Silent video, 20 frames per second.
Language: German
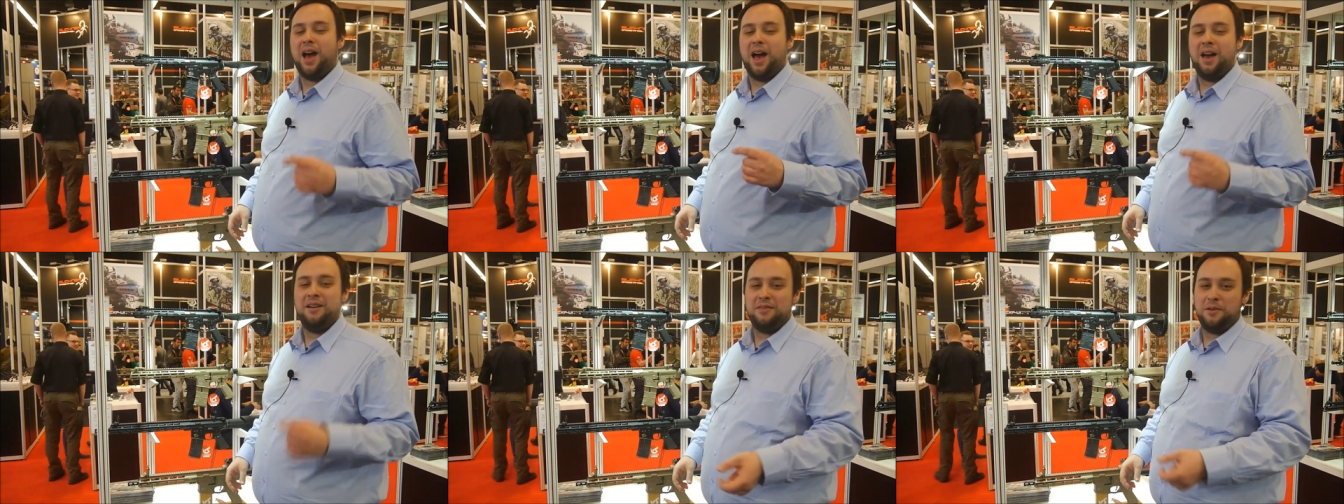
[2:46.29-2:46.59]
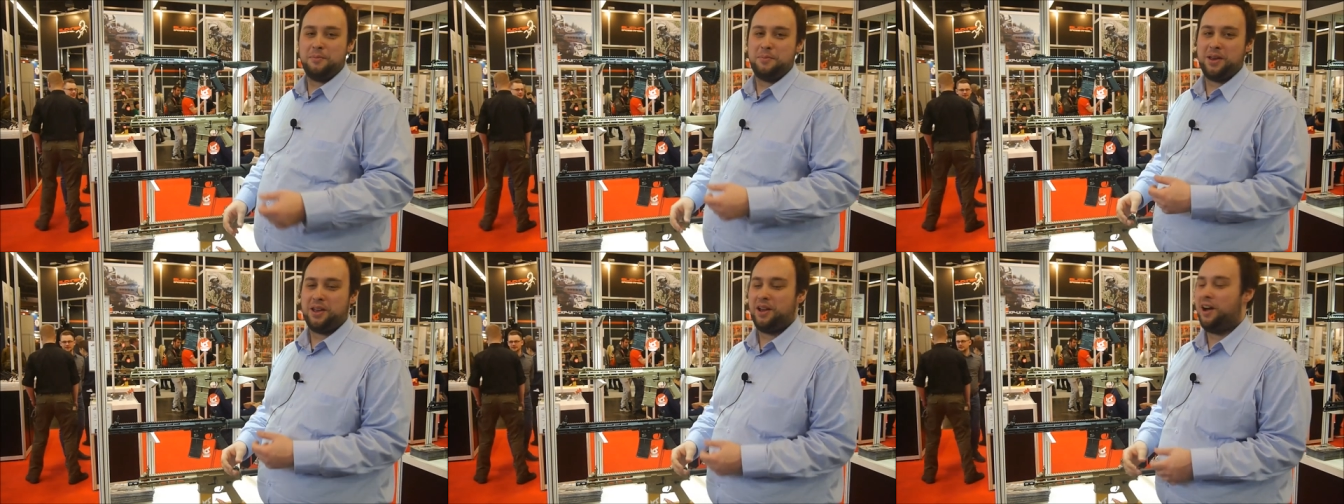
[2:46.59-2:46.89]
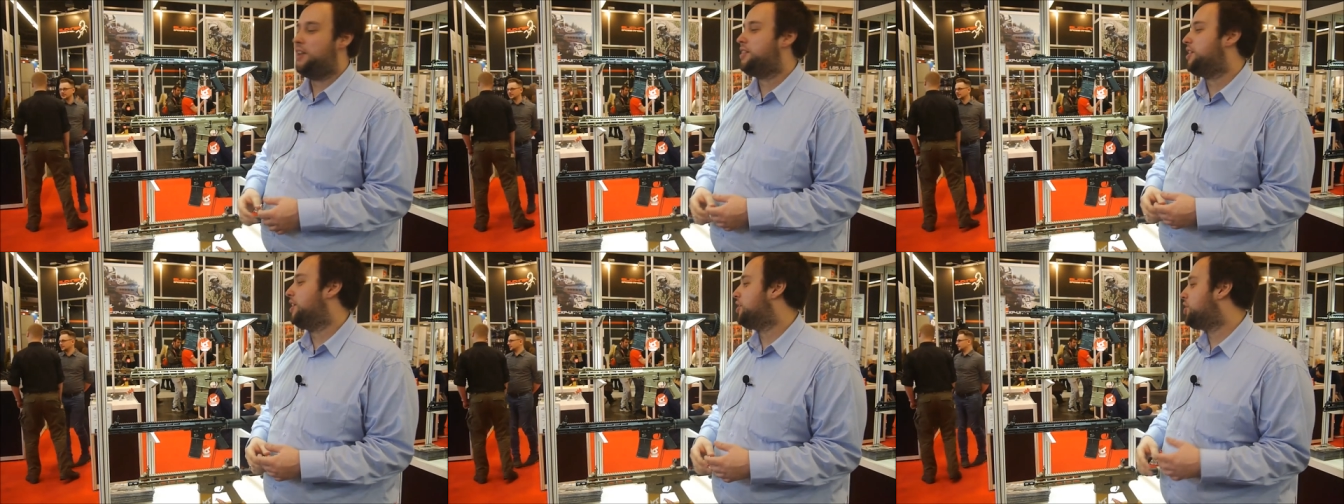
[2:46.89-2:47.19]
Einfach
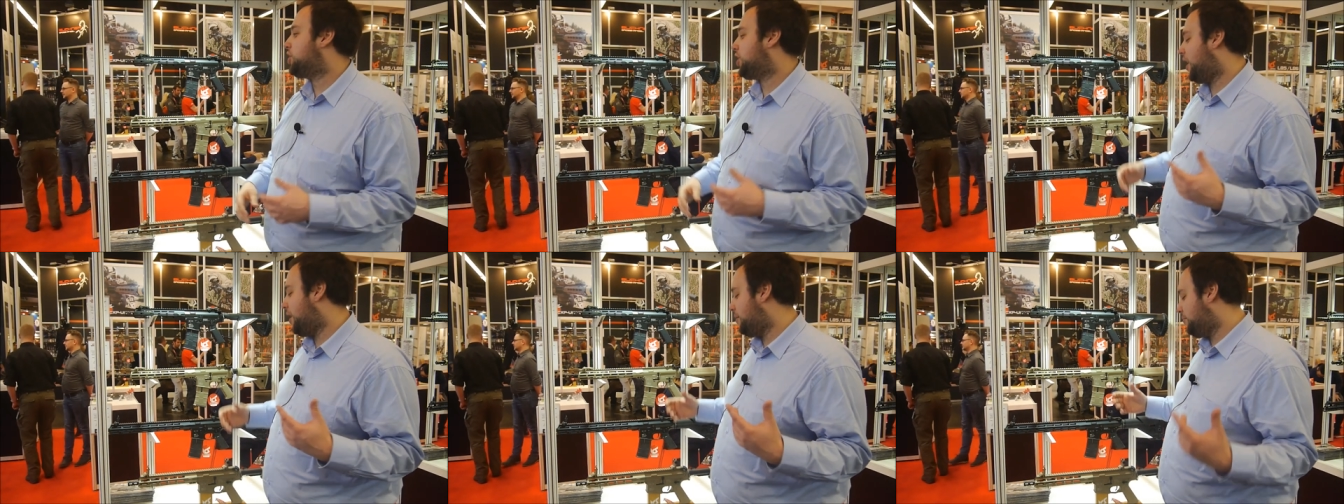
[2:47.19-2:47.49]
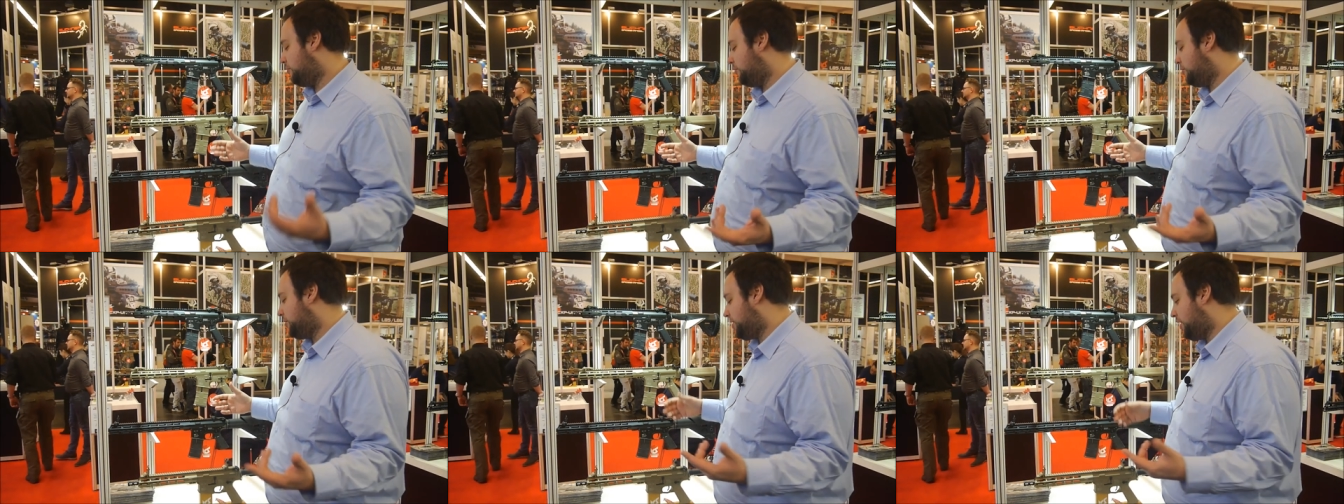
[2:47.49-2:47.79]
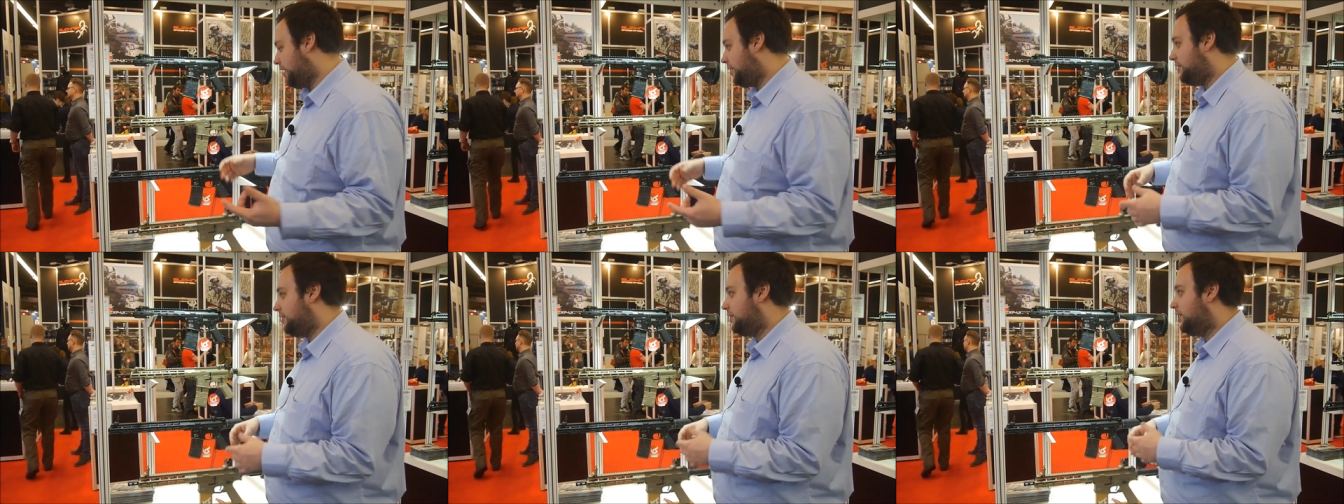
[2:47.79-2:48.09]
Begadi anschreiben
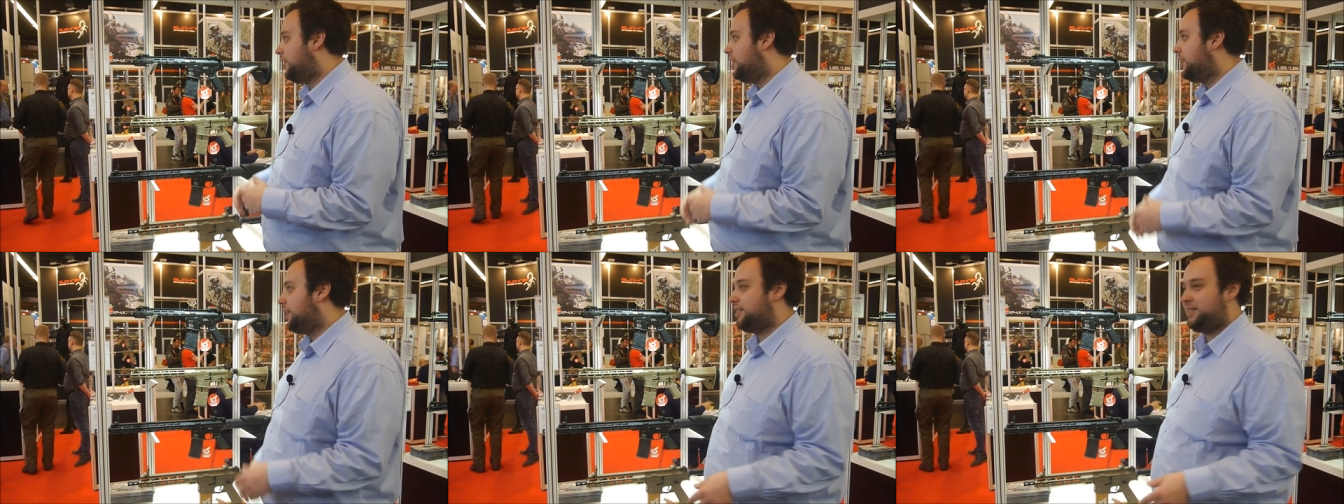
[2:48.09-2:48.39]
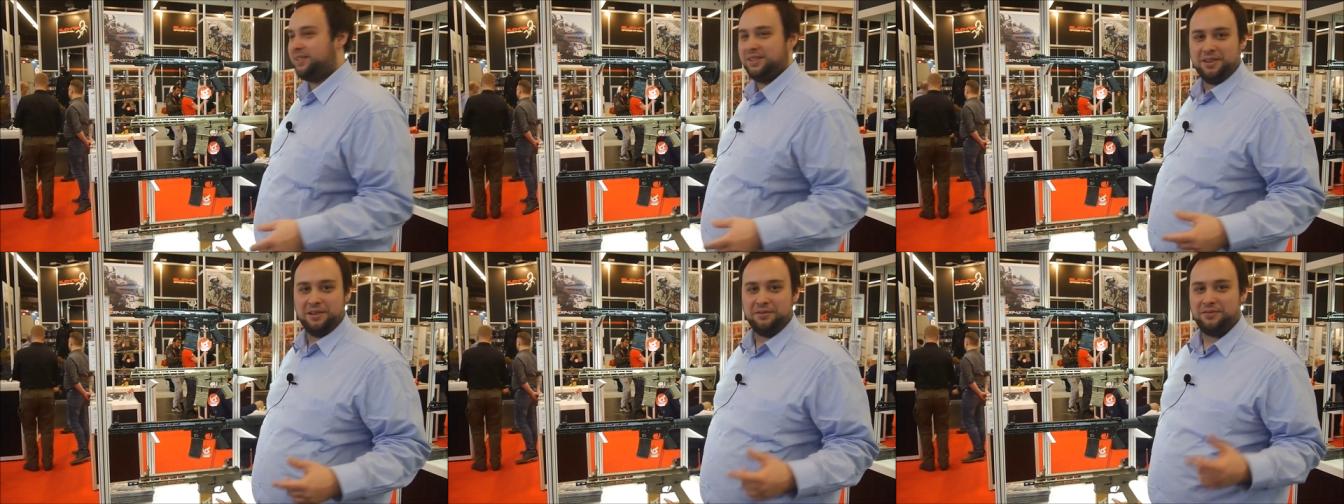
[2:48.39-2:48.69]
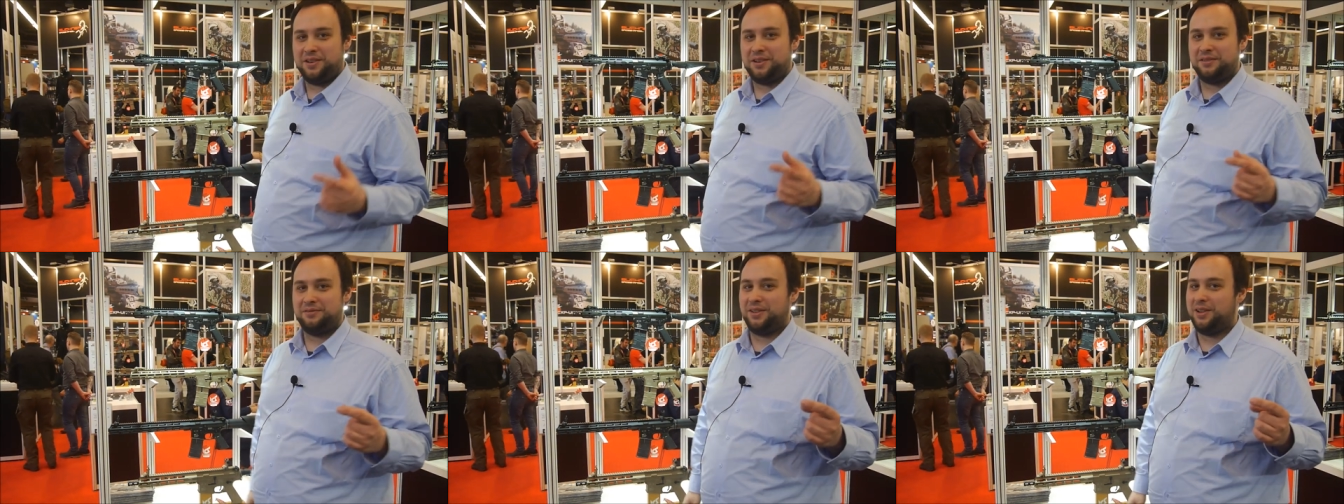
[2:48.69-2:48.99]
und dann ist das
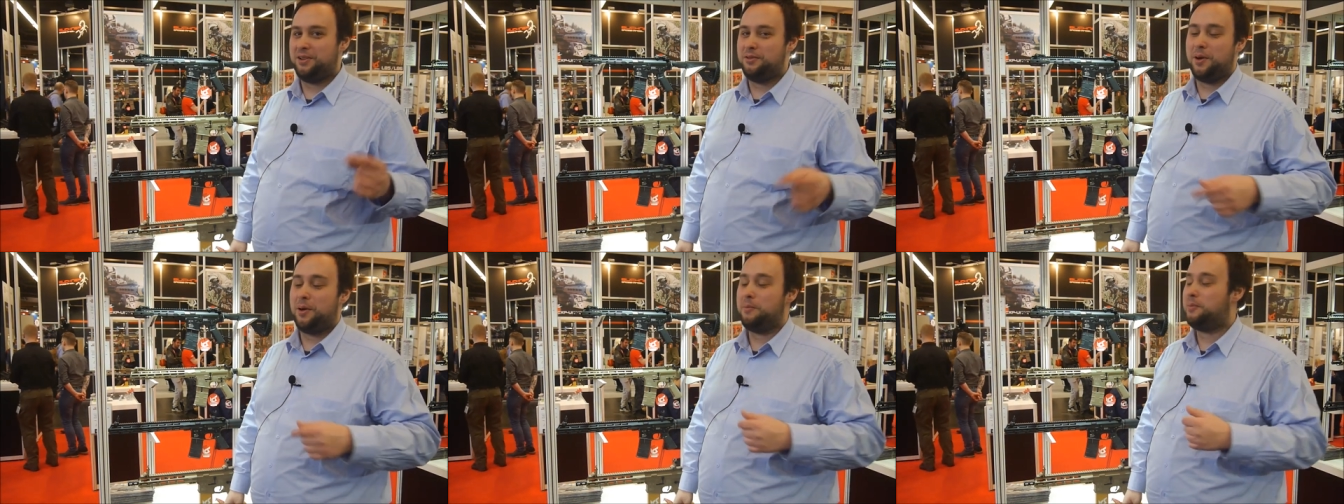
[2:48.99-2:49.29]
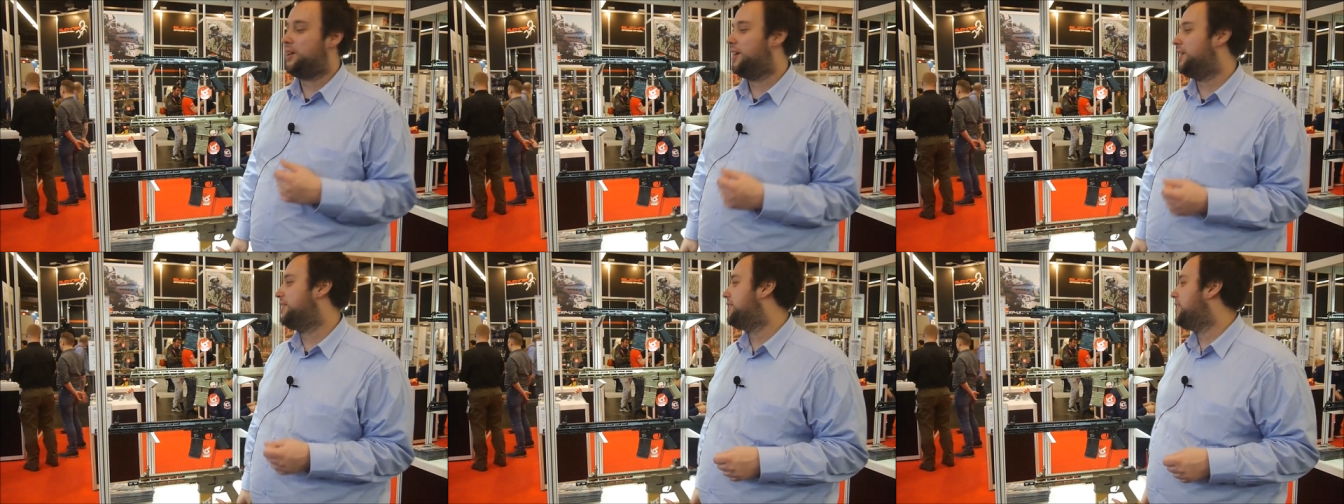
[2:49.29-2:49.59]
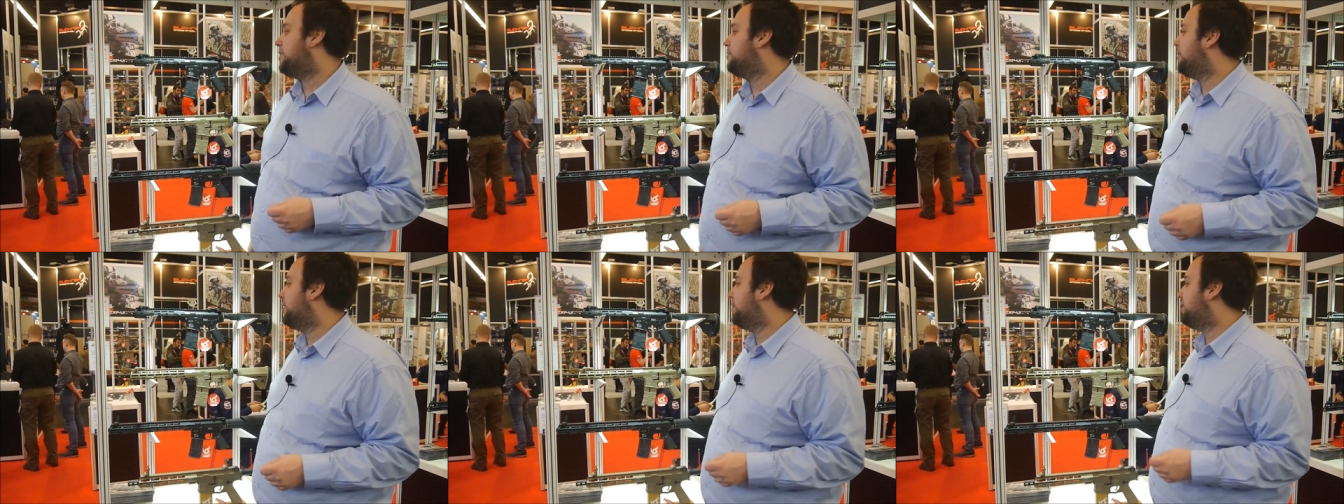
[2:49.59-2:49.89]
auf jeden Fall überhaupt kein
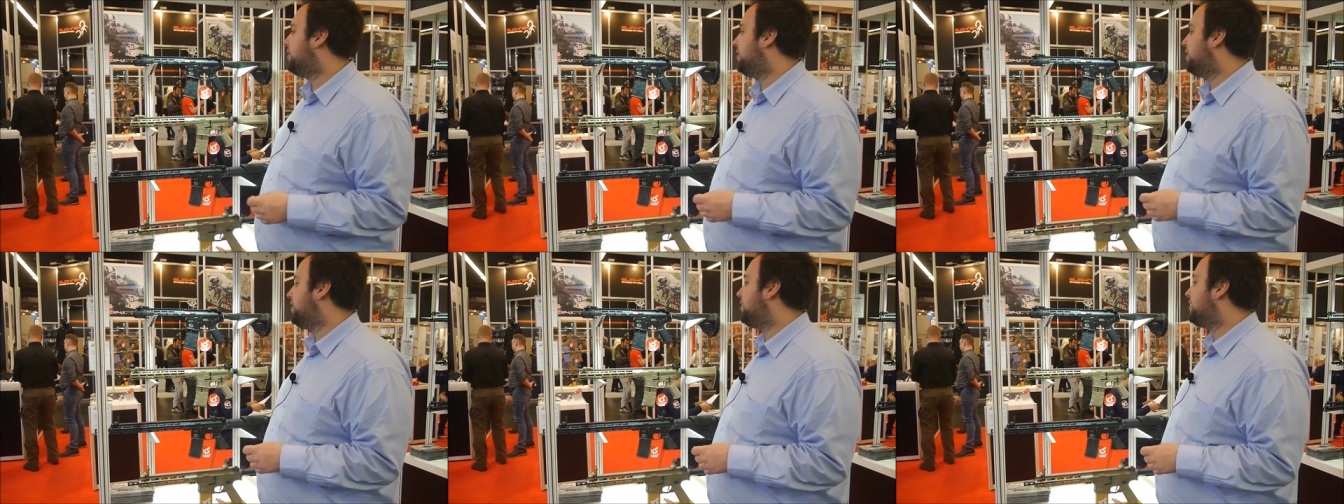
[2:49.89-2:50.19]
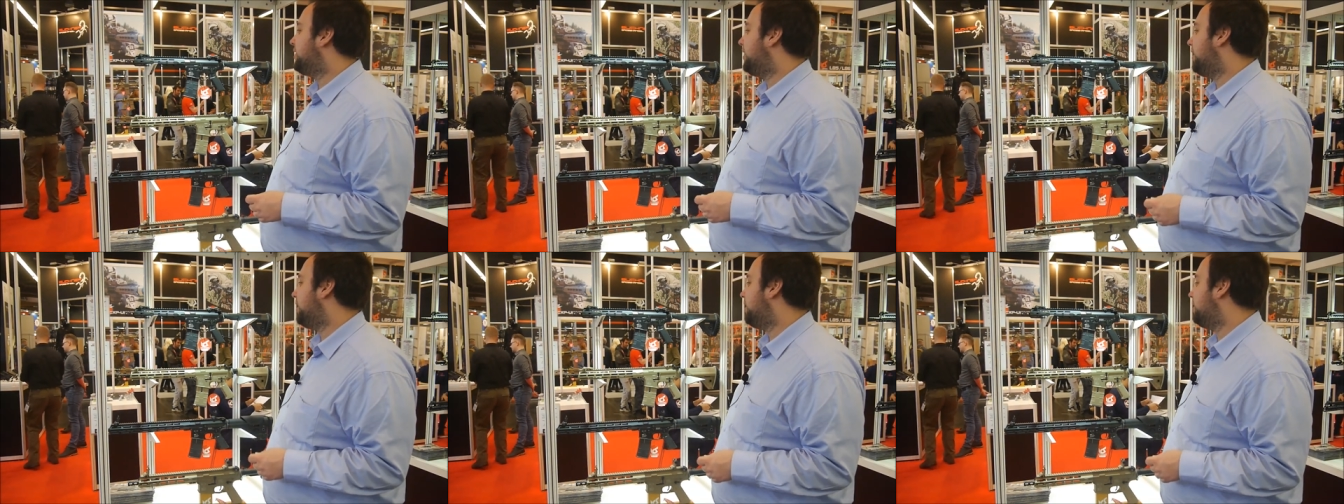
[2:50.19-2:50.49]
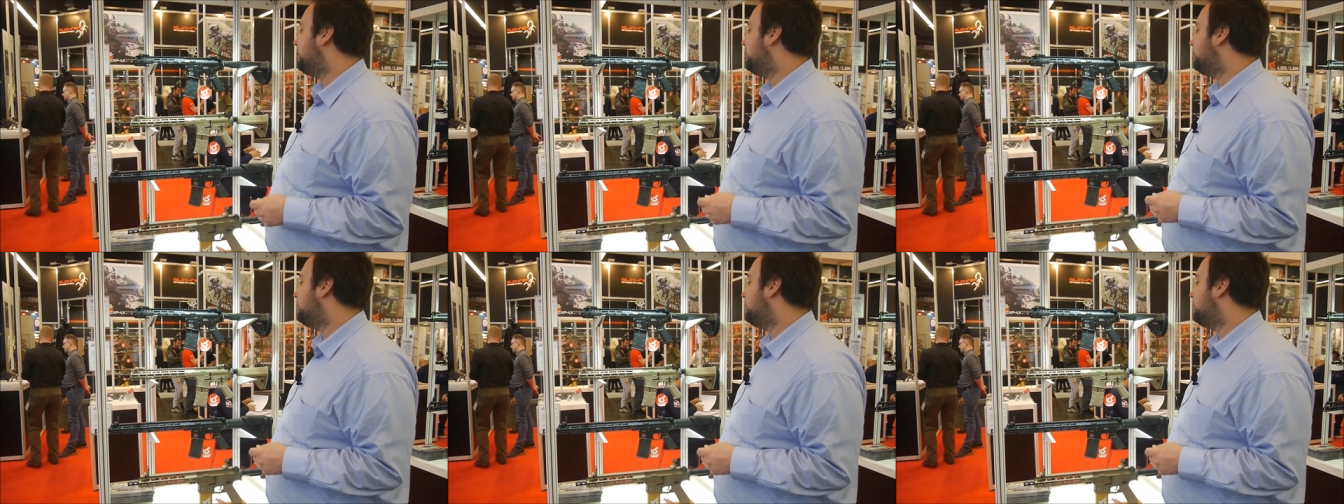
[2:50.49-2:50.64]
Thema, dass ihr das kriegt.